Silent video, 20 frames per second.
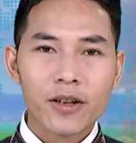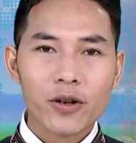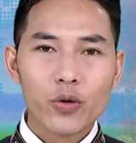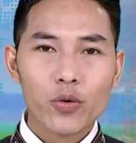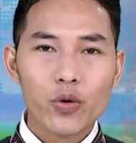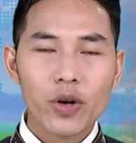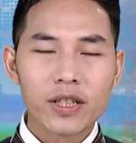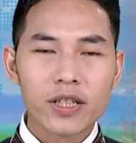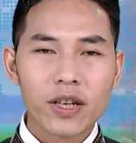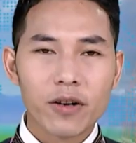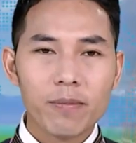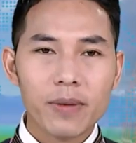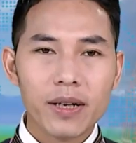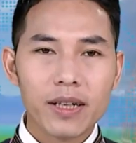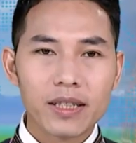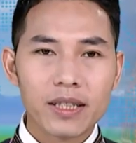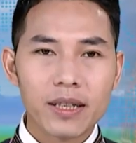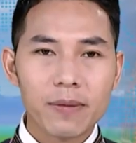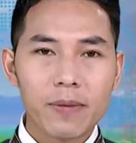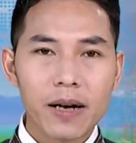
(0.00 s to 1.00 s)
Cuồng sóng mở
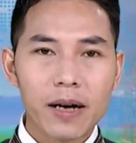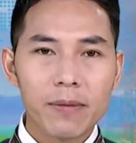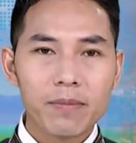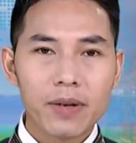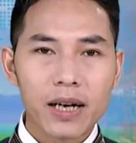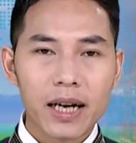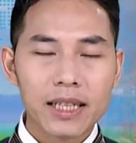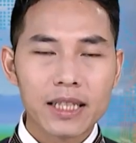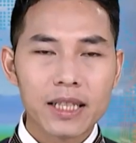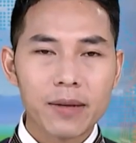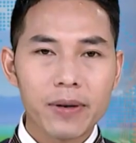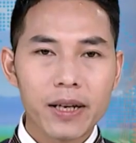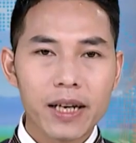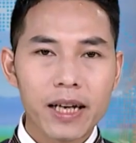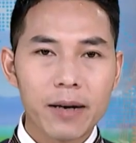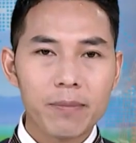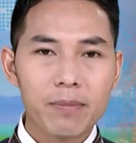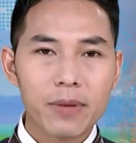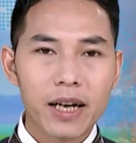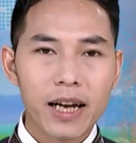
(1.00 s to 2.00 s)
ship cam cánh ship vết
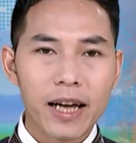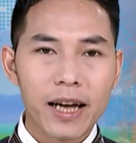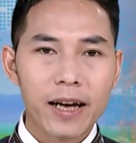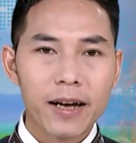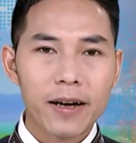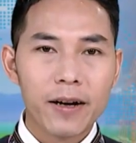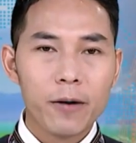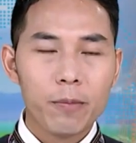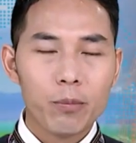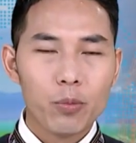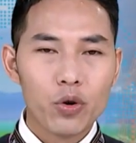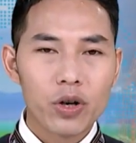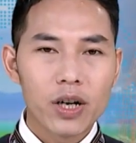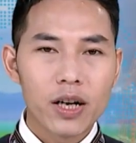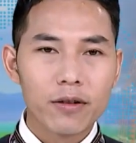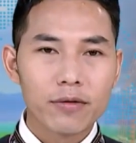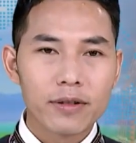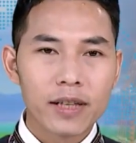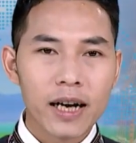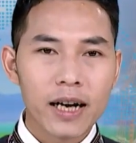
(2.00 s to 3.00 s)
cam vườn hà, mũ
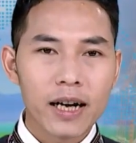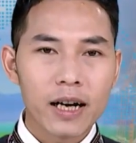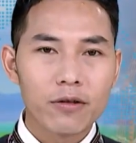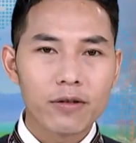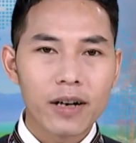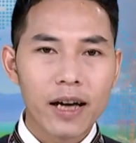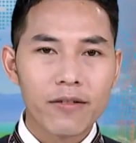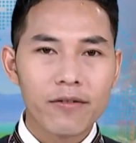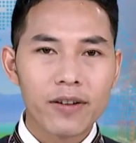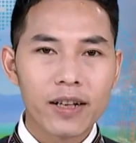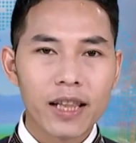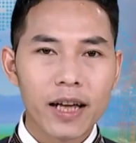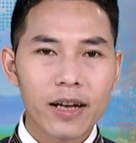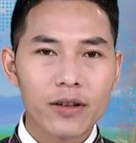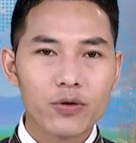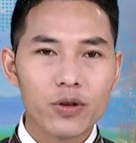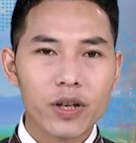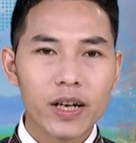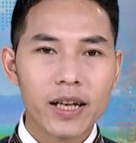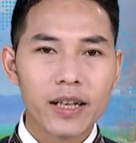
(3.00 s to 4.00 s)
công tác không đài phát thanh
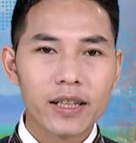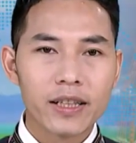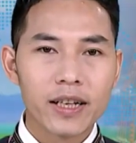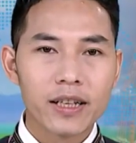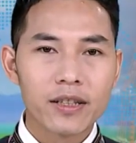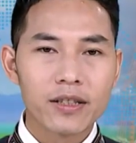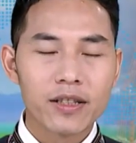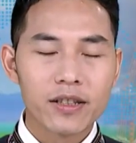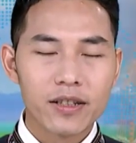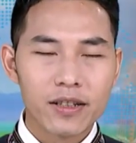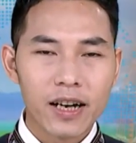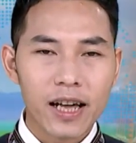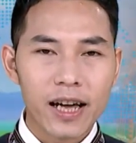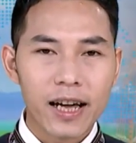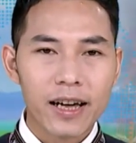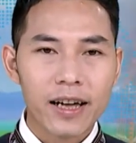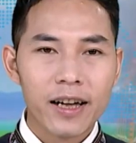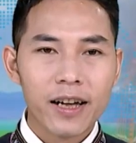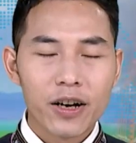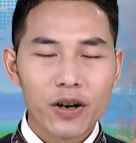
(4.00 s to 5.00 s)
truyền hình tỉnh Sơn
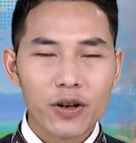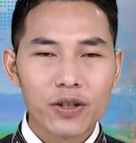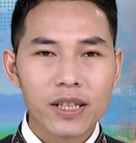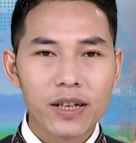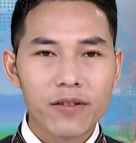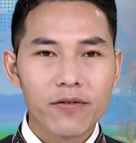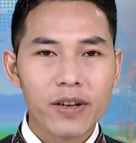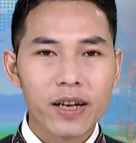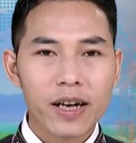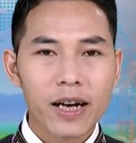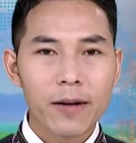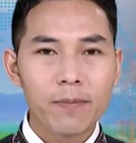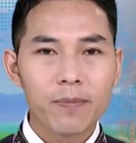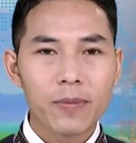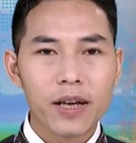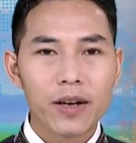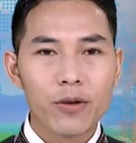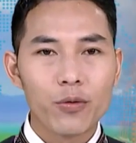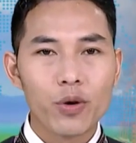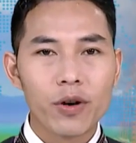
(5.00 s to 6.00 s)
La, có dệt việc cấp
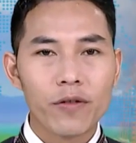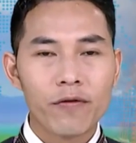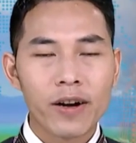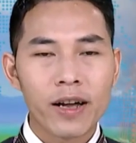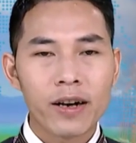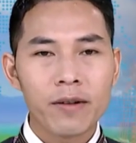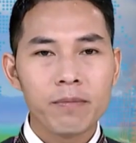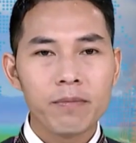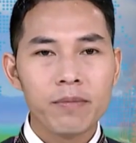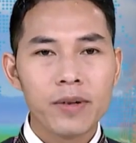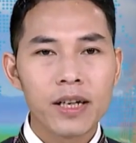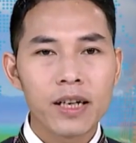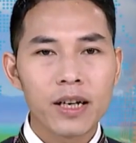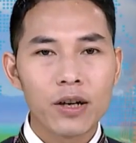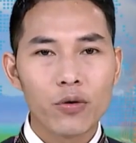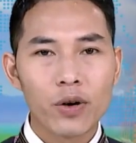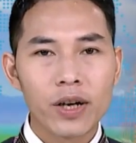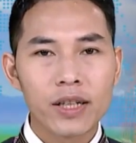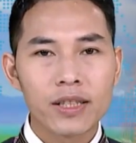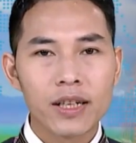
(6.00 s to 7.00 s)
tỉnh Hủa Phan, mương cầu
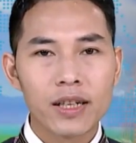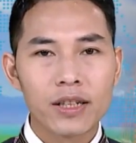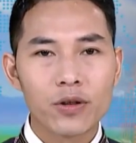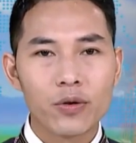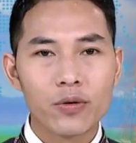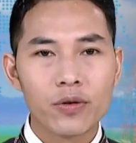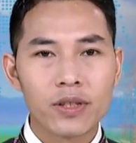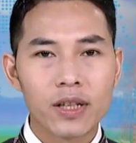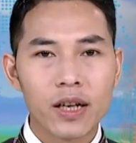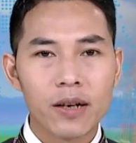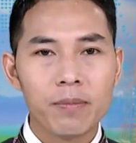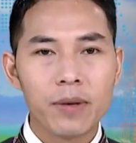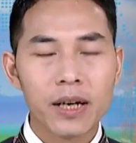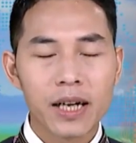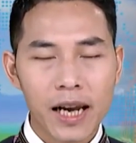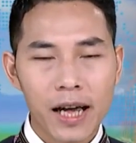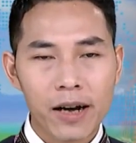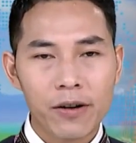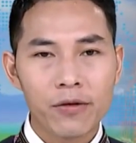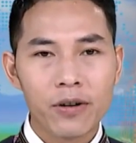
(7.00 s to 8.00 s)
hoa dân chủ dân mương
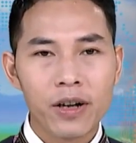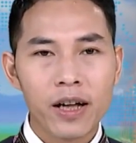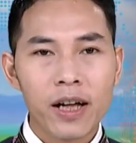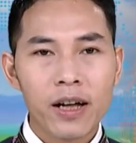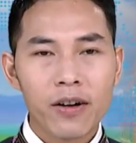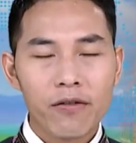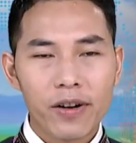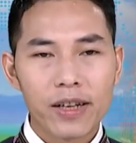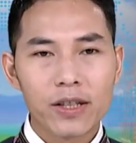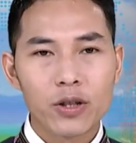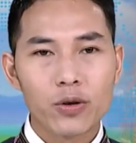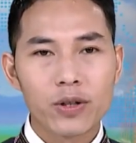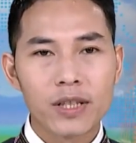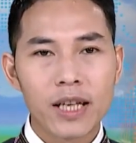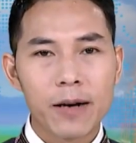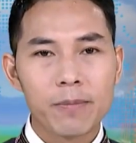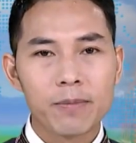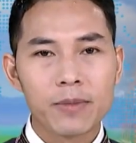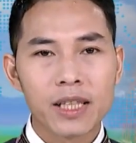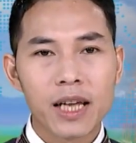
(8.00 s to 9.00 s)
lao, vầy sổ
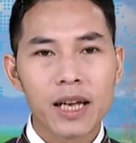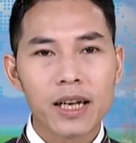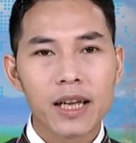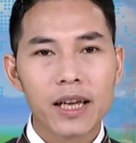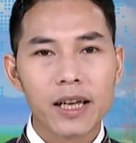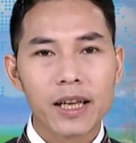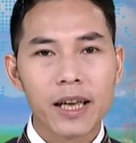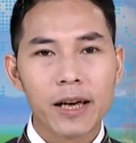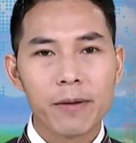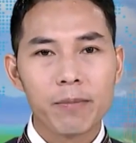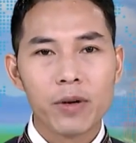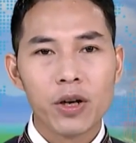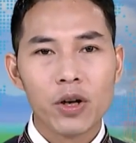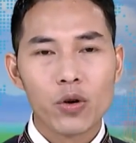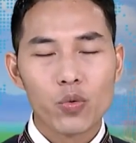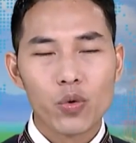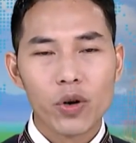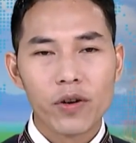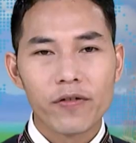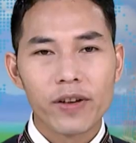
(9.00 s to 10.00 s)
sảm sát kinh nghiệm,
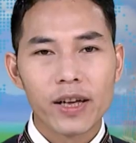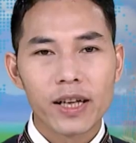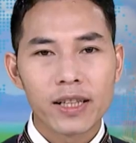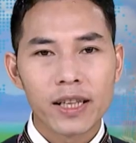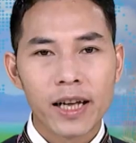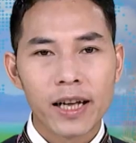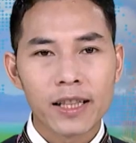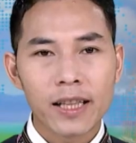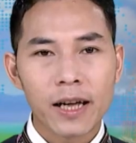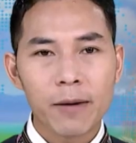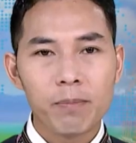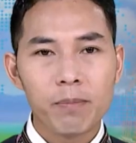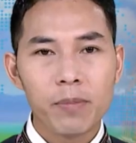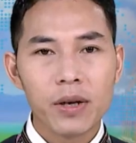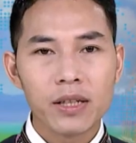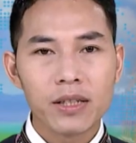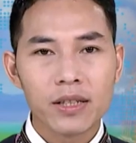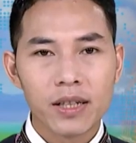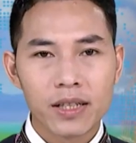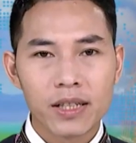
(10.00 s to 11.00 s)
cuồng vịa tánh tam
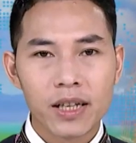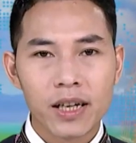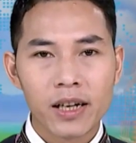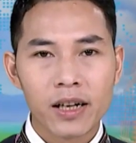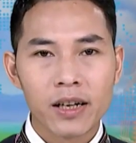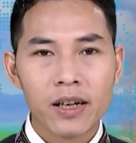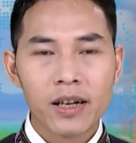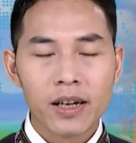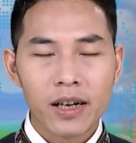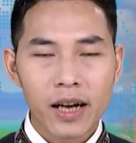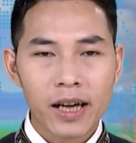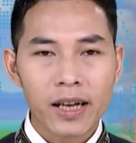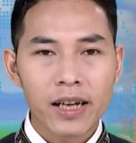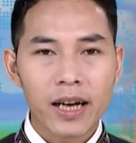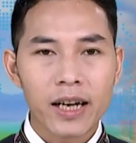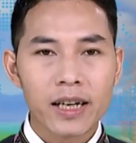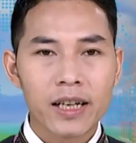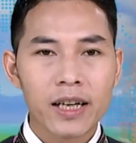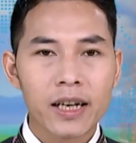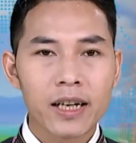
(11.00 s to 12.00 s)
pưng trường trình, cánh
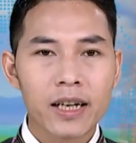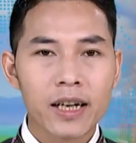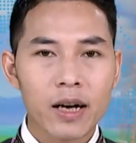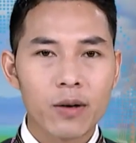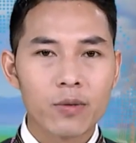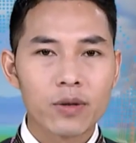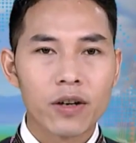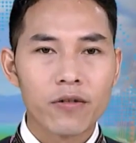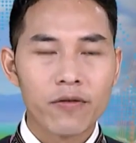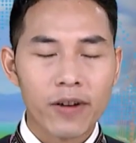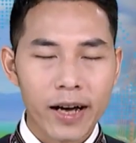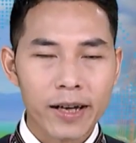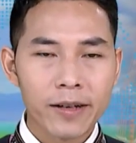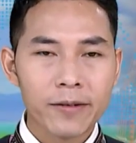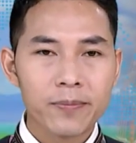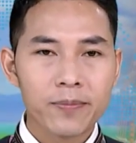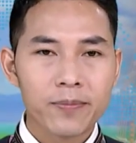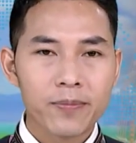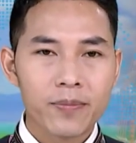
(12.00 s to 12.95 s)
cát kiên không sóng phái.